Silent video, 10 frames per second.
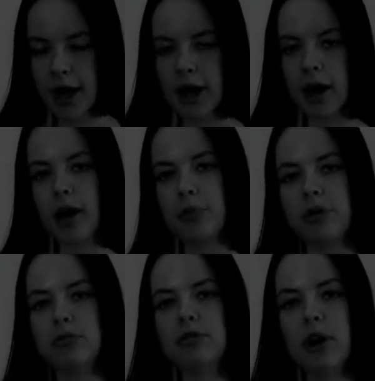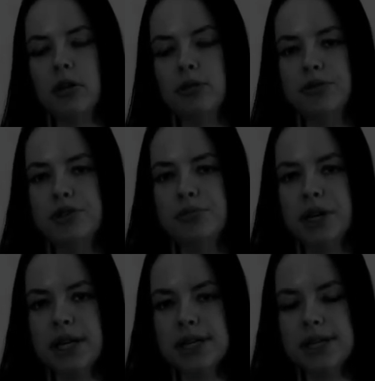а, пребывают в
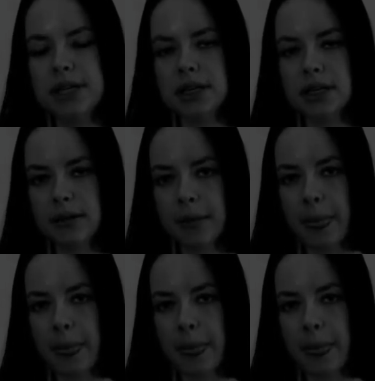депрессии